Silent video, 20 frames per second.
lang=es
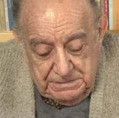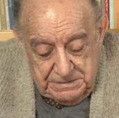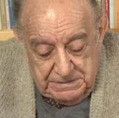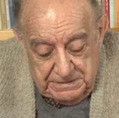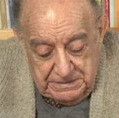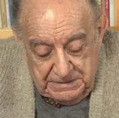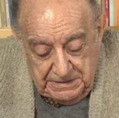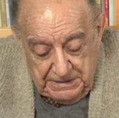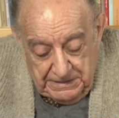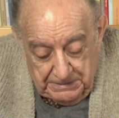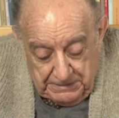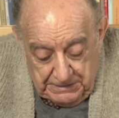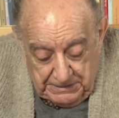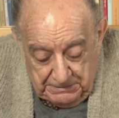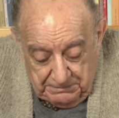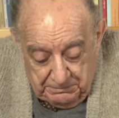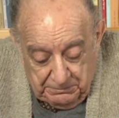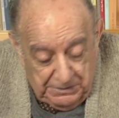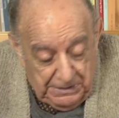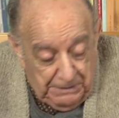
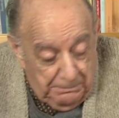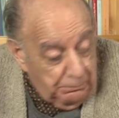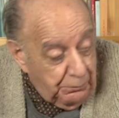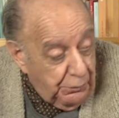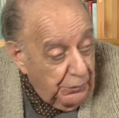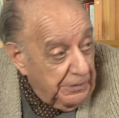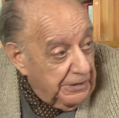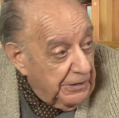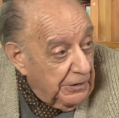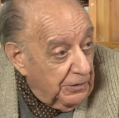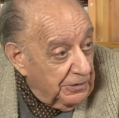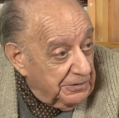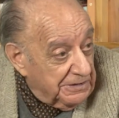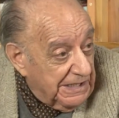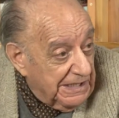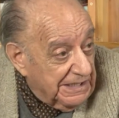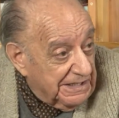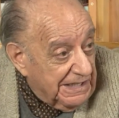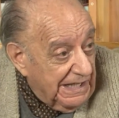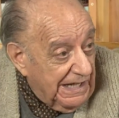Sí, bien pudieron
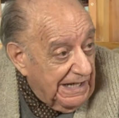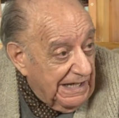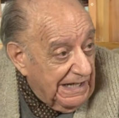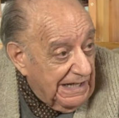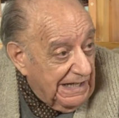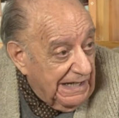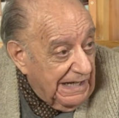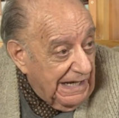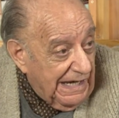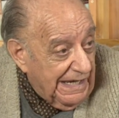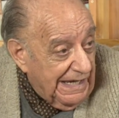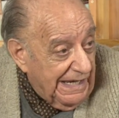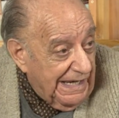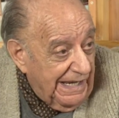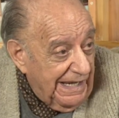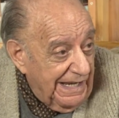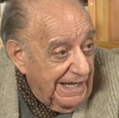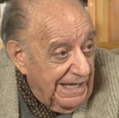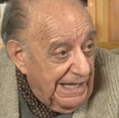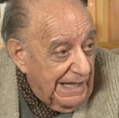detenerla
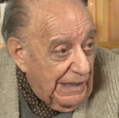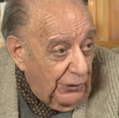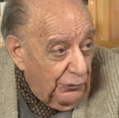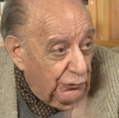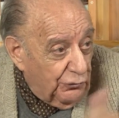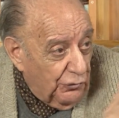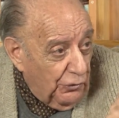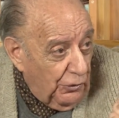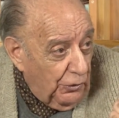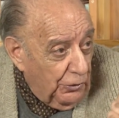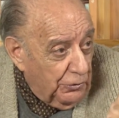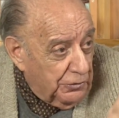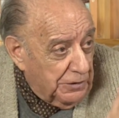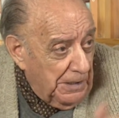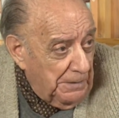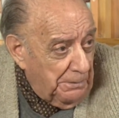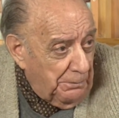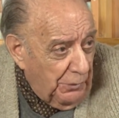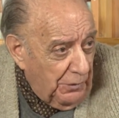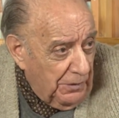ahí. Era un solo
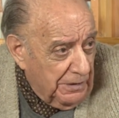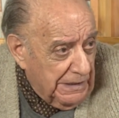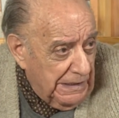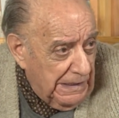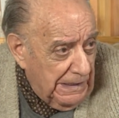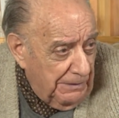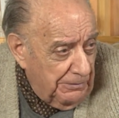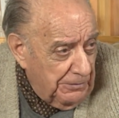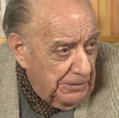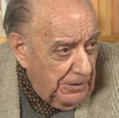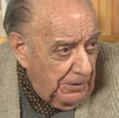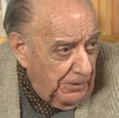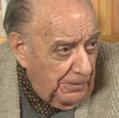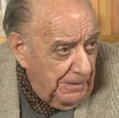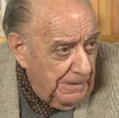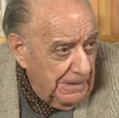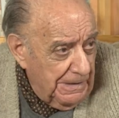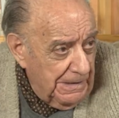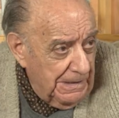tipo el que la vio.